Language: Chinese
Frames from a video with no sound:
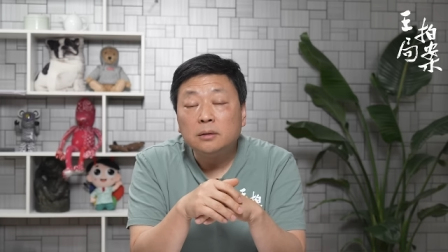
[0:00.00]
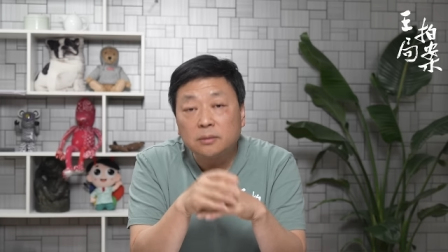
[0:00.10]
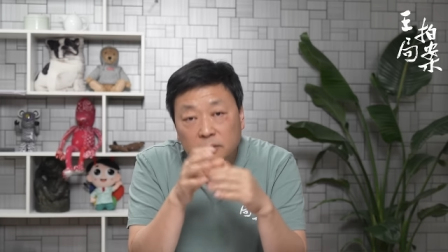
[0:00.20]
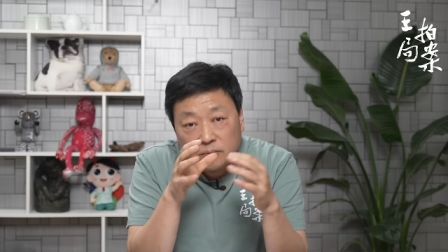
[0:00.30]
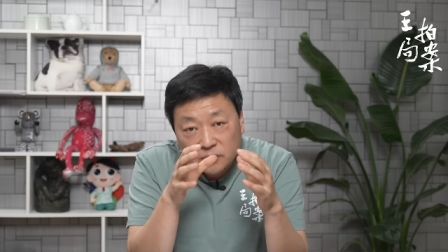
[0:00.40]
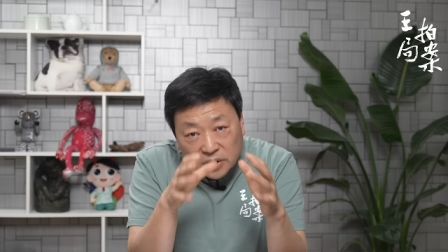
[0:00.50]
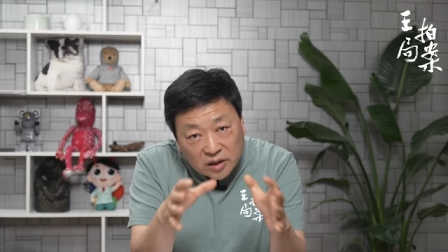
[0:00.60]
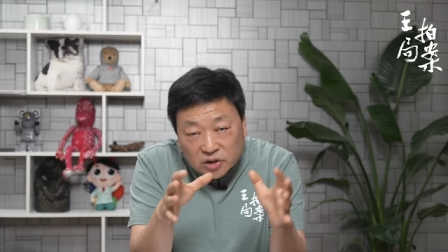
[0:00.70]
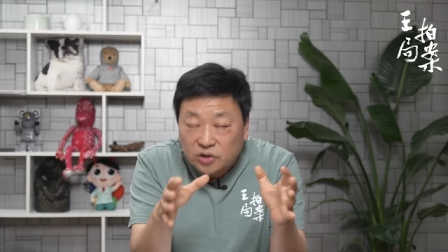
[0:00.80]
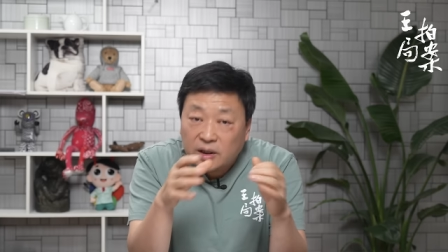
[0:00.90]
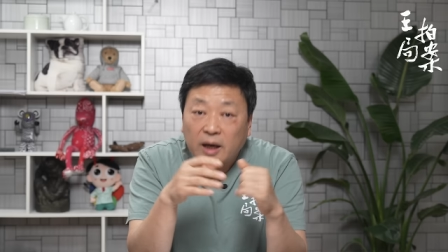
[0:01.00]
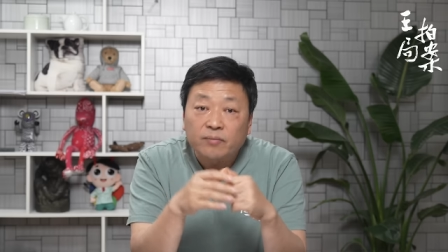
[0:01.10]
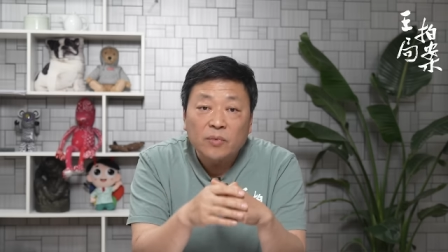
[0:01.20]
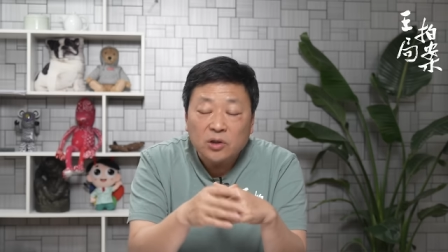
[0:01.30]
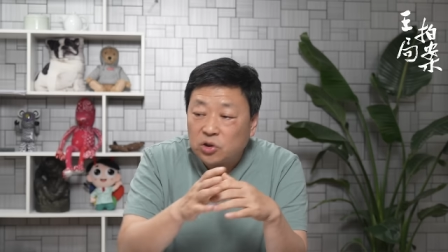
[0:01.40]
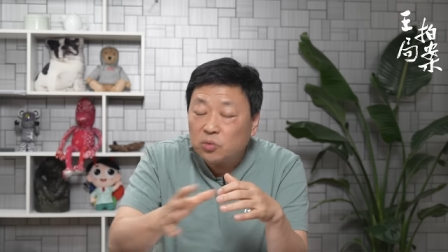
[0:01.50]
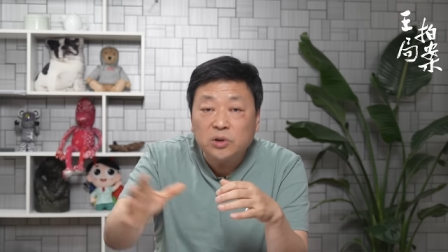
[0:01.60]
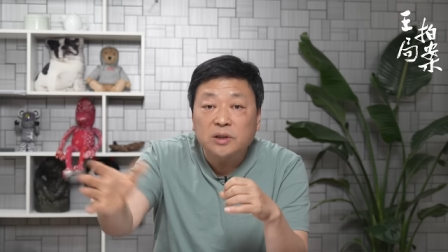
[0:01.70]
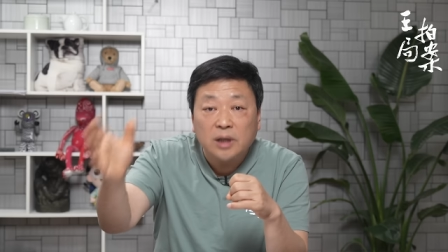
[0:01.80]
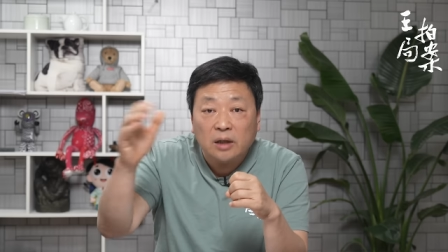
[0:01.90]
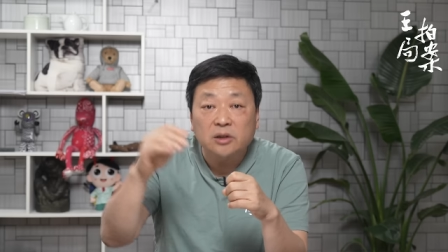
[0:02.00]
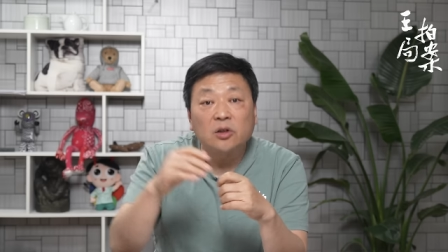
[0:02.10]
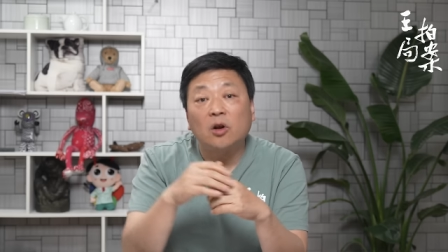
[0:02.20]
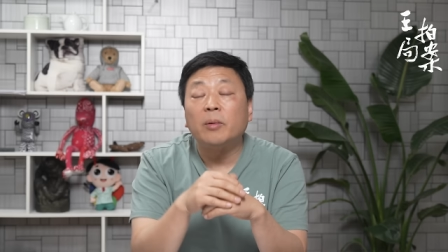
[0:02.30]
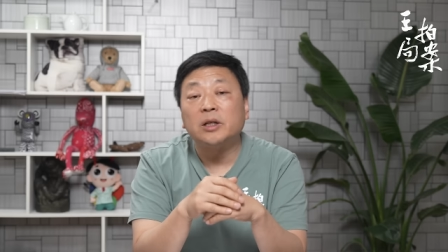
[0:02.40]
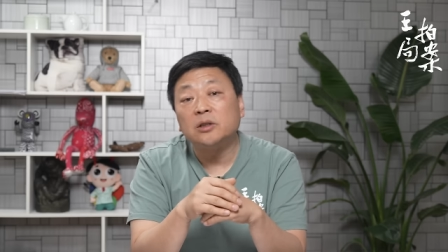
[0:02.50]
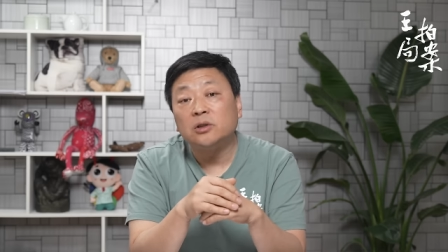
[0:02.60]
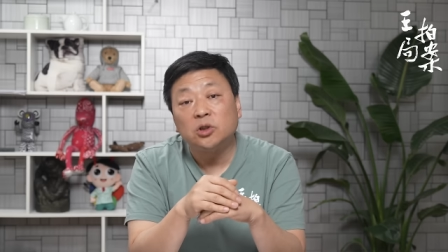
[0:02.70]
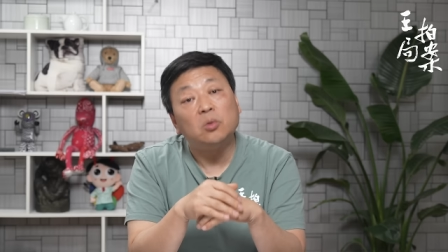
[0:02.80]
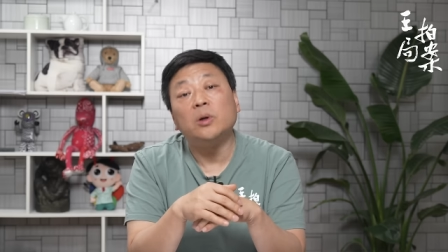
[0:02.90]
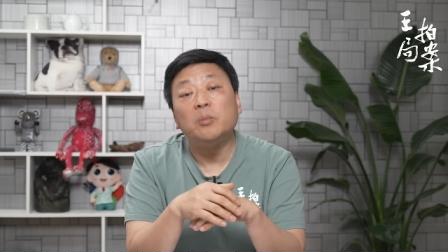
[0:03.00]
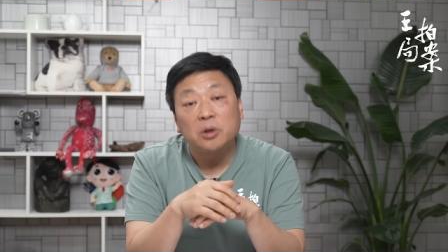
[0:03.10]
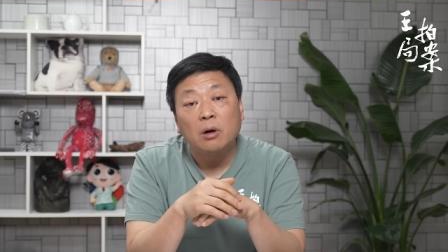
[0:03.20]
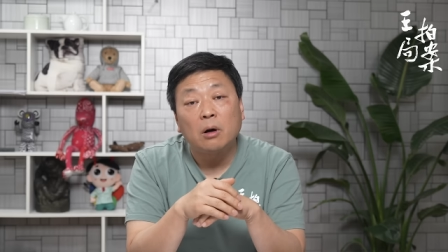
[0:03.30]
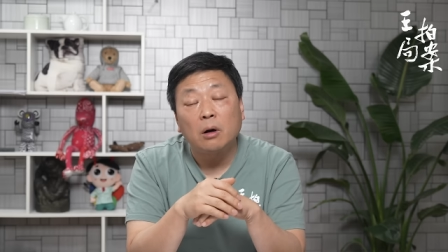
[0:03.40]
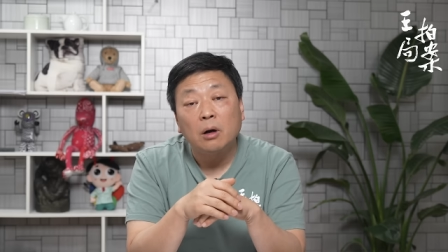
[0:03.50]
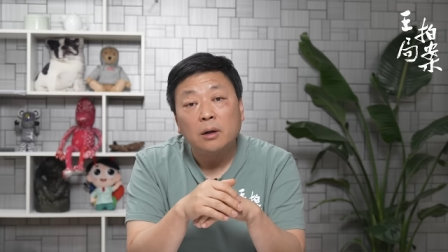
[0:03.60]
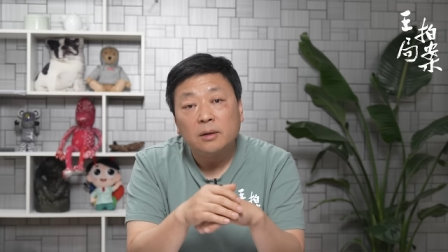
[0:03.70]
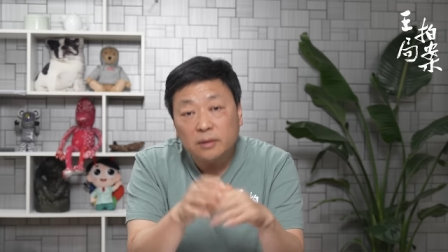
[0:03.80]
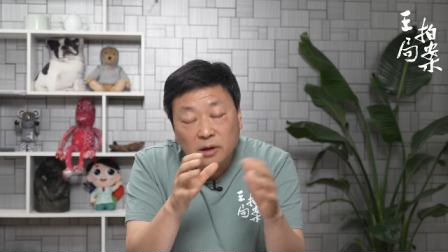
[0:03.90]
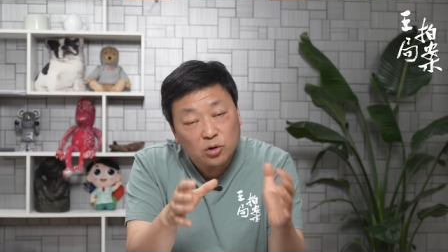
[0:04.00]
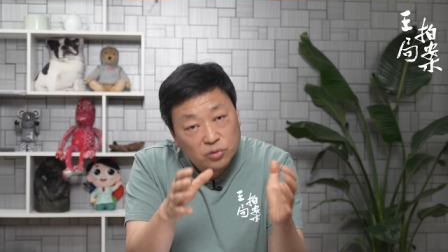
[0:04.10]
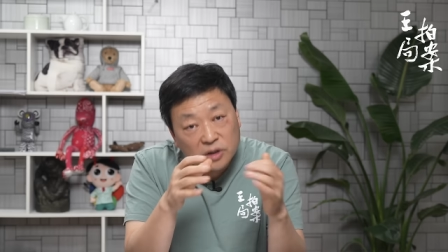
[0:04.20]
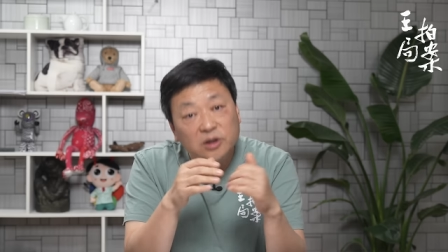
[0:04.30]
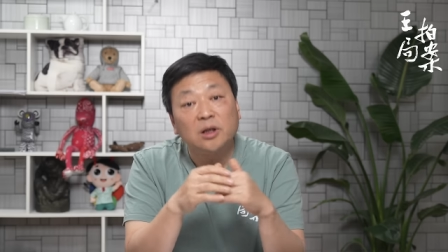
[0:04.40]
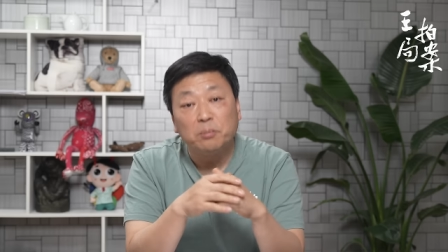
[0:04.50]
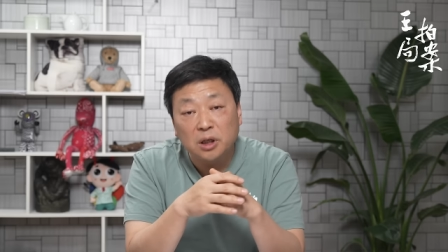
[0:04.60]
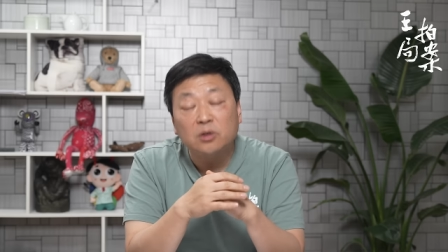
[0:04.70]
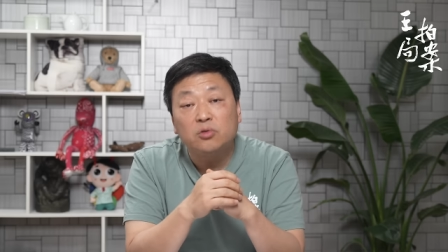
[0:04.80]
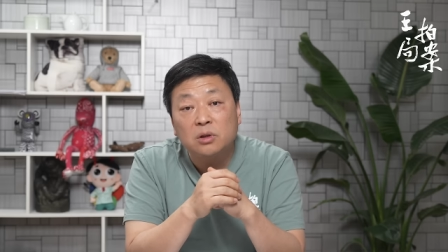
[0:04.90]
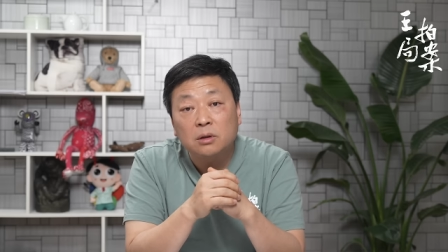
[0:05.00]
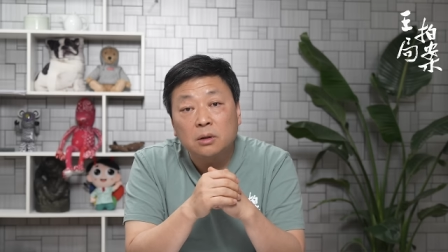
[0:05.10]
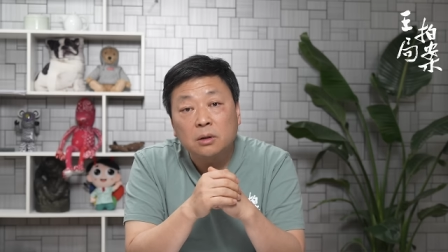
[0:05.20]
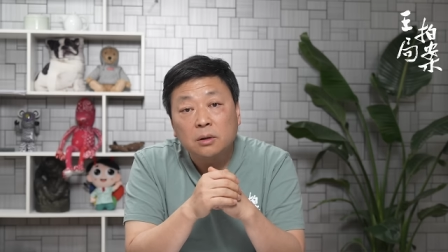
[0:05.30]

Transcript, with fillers: 嗯，那个时代修身养息的老百姓生活也比较好，那他就算是一个明君。